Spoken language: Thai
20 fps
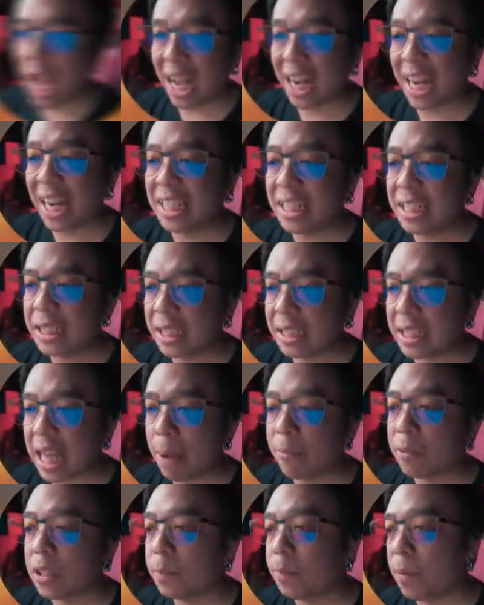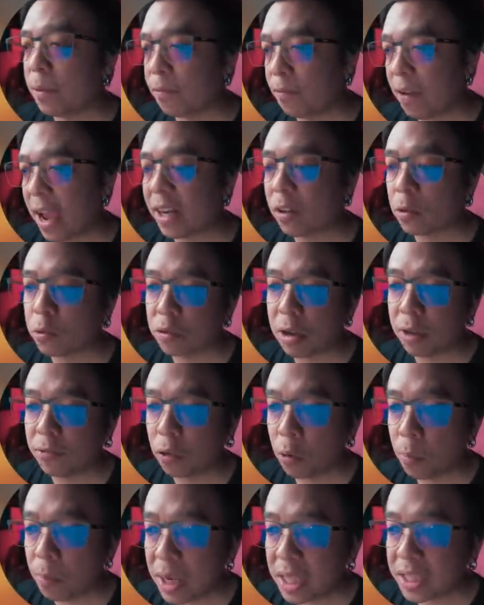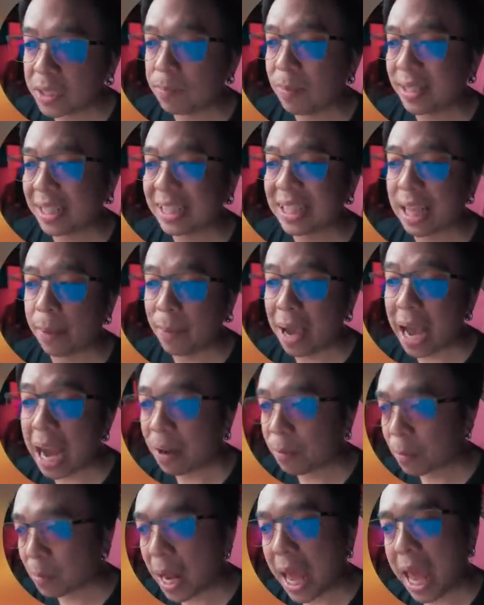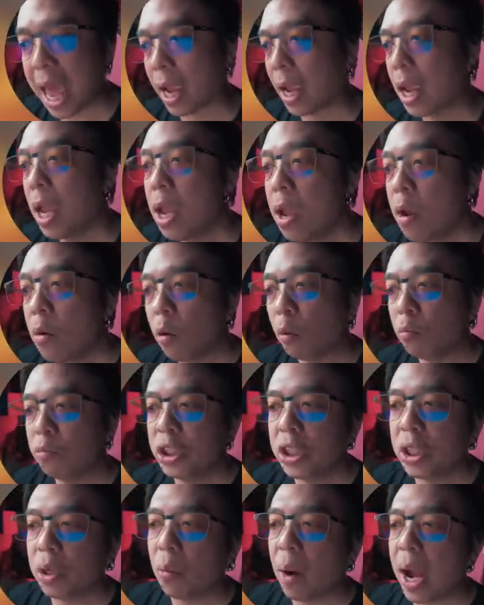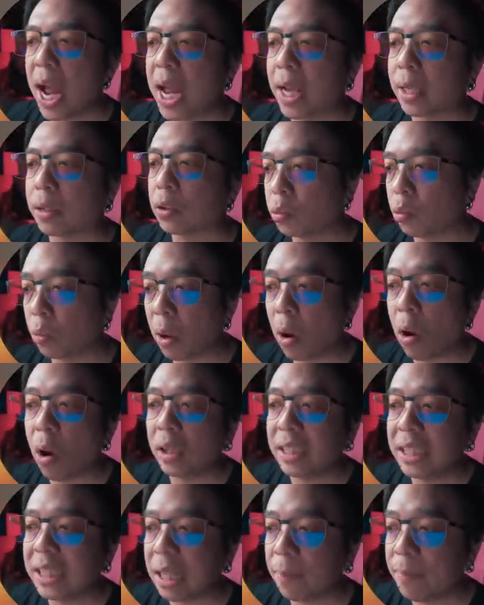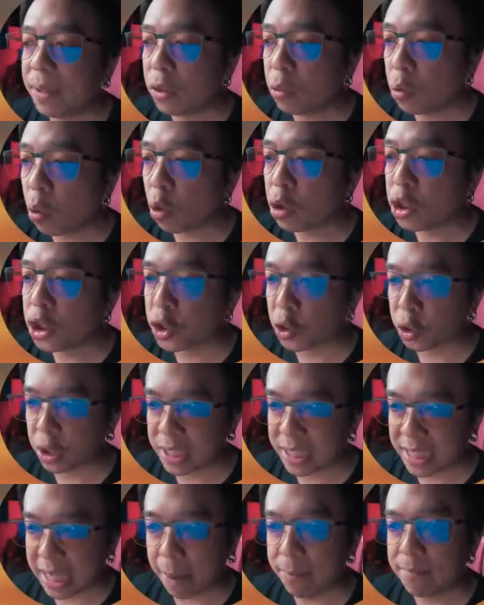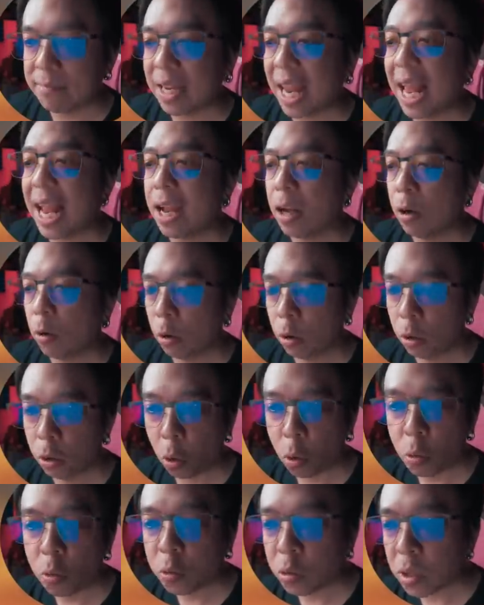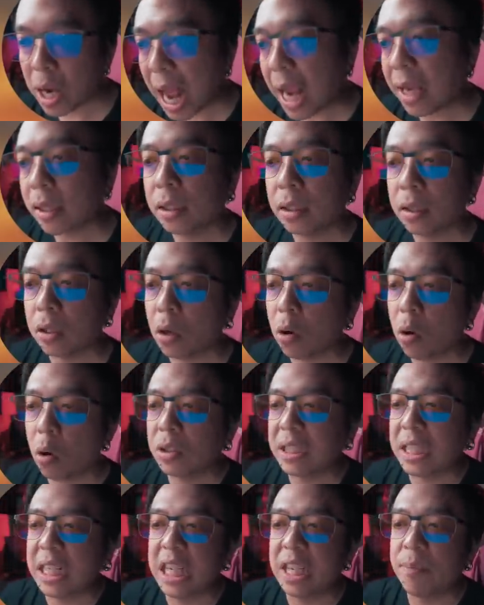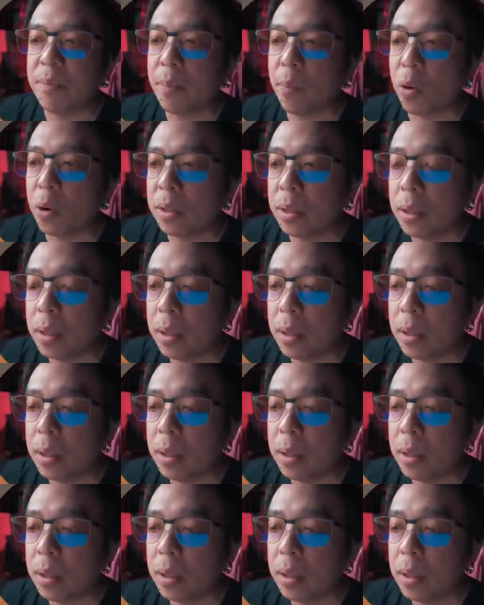หากใครที่ติดตามหรือเป็นแฟนของ Transformers มาตั้งแต่ภาคแรก ผมเชื่อว่าตัวละครที่ทำให้ทุกคนจดจำและหลงรักก็คงจะหนีไม่พ้น